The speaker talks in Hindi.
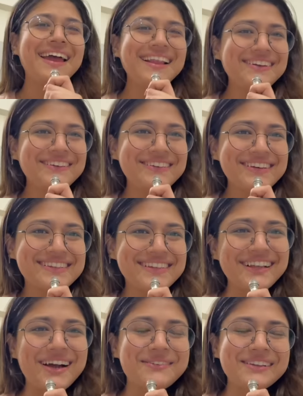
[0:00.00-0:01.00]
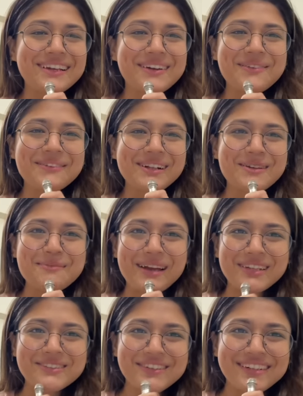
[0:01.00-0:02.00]
Hello, assalamu alaikum. Welcome
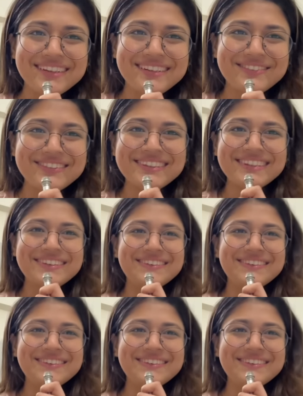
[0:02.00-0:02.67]
back to another video.